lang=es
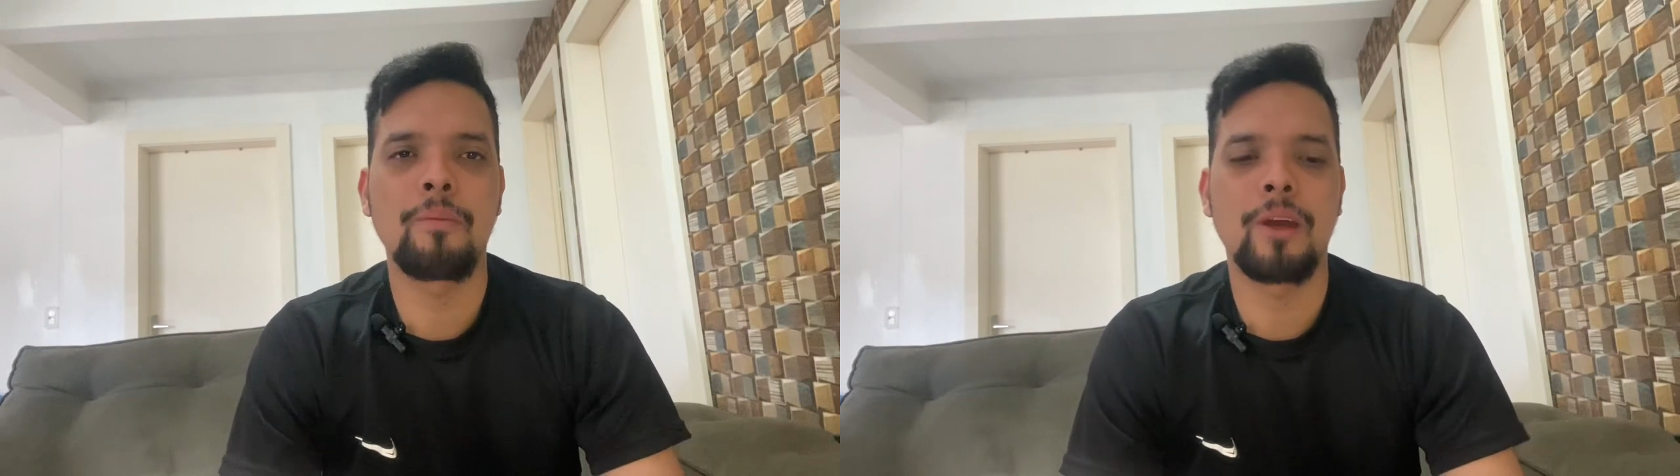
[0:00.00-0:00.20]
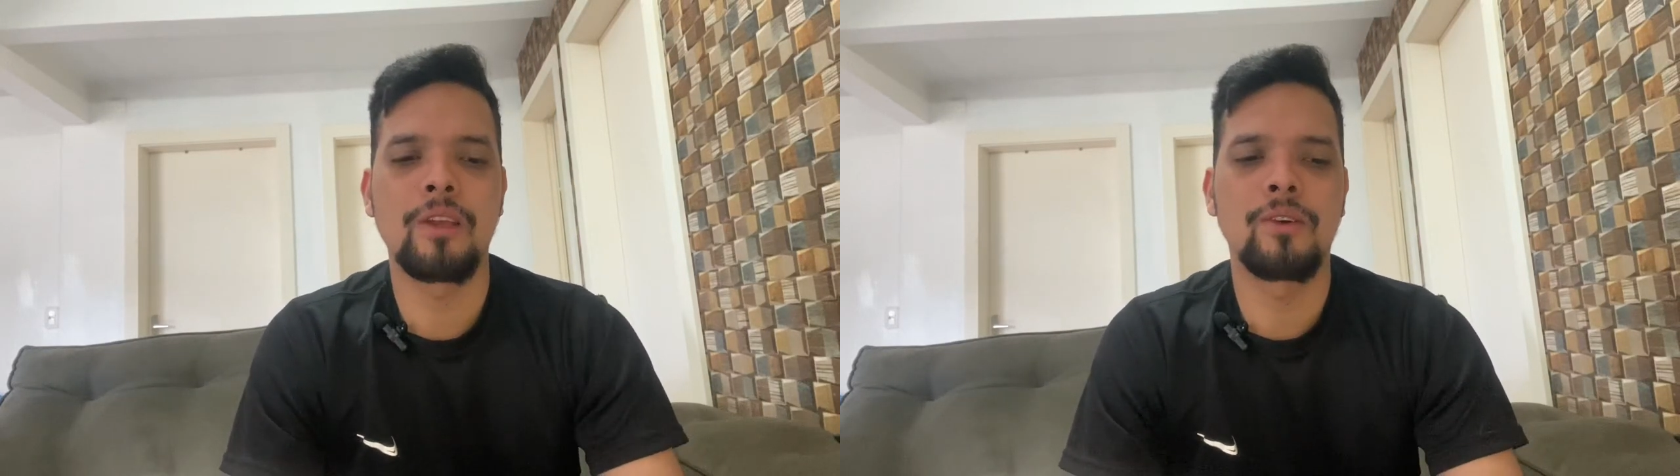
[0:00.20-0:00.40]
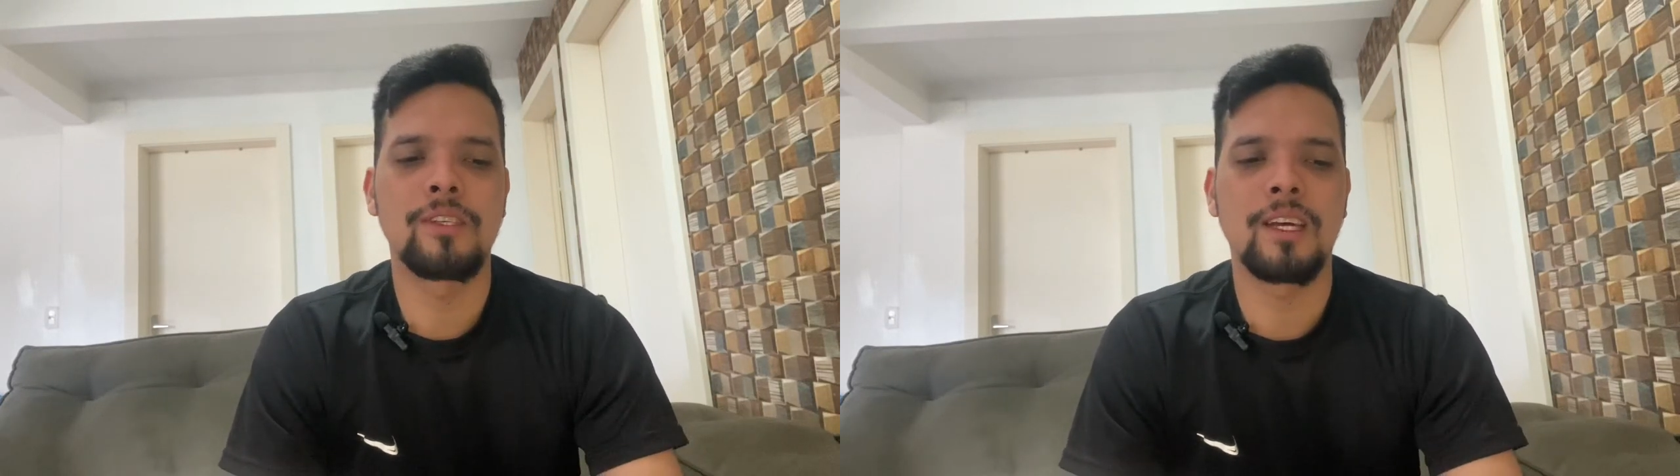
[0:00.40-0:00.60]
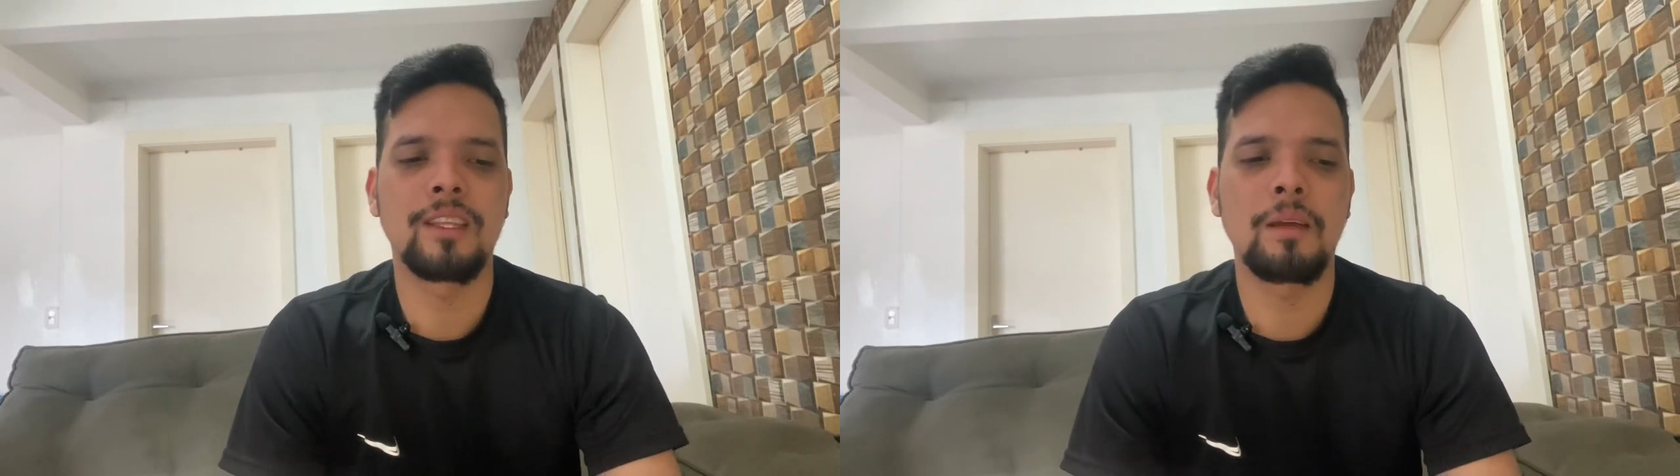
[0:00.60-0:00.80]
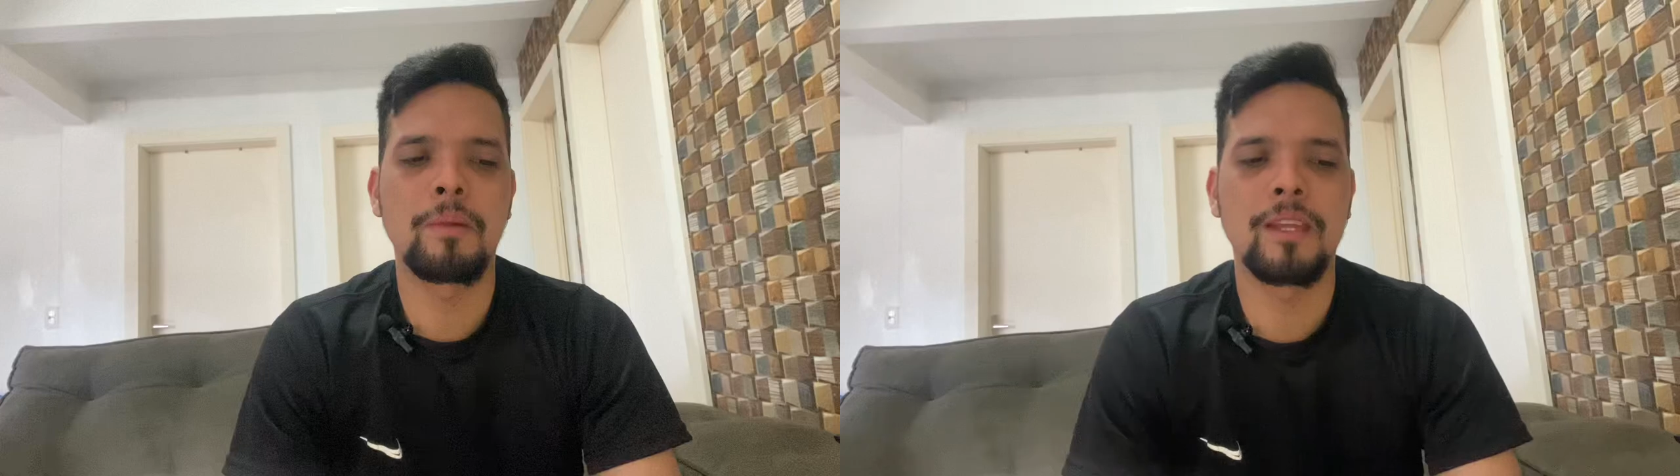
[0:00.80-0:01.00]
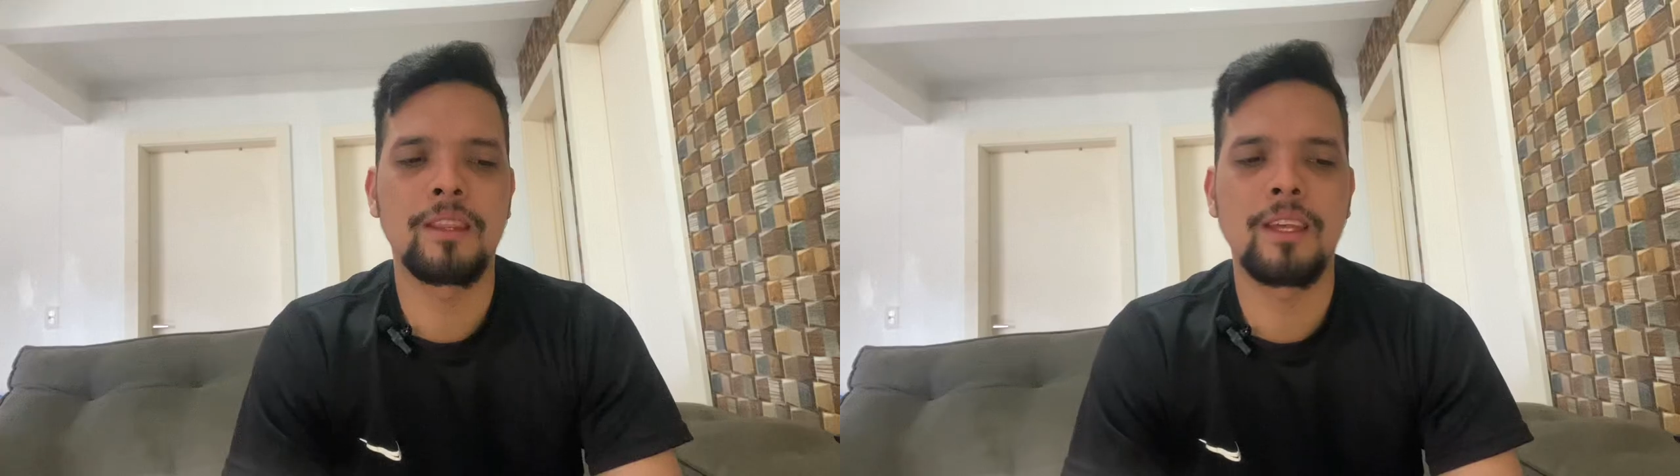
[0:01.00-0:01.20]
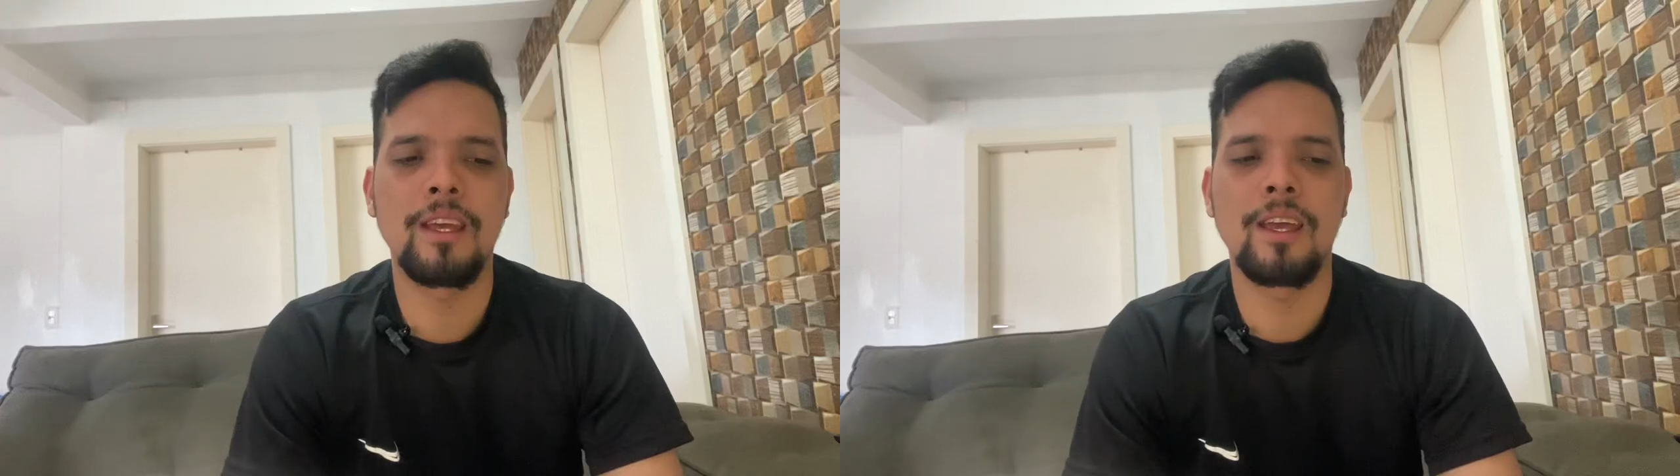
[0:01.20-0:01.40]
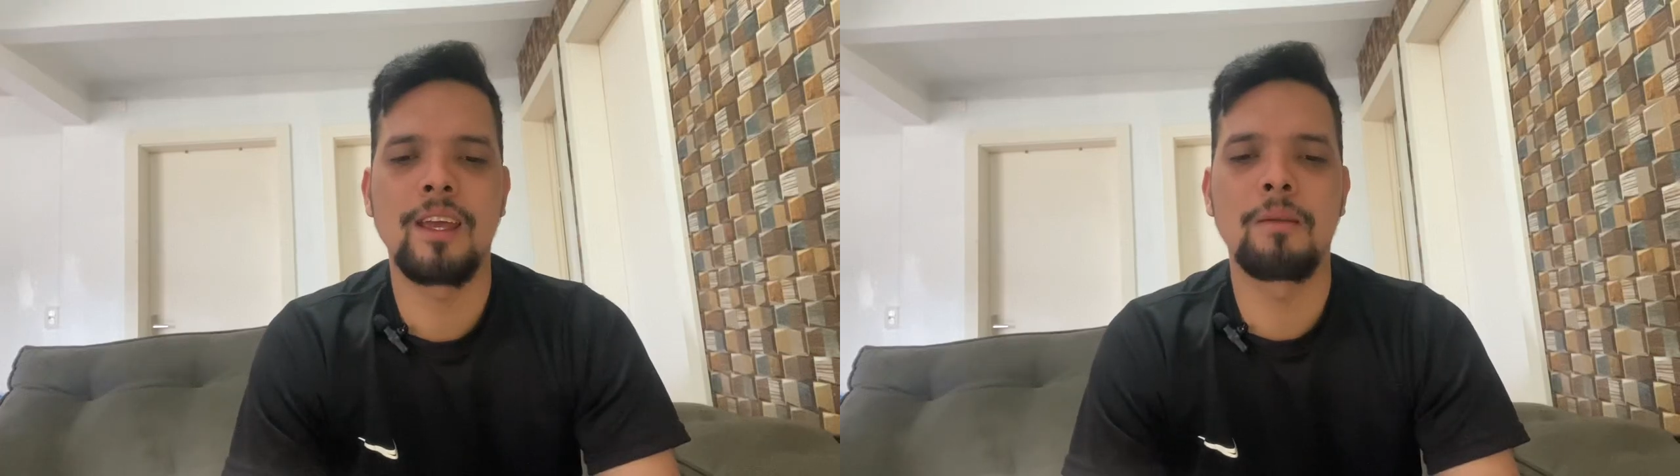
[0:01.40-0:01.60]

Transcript: mayo exactamente,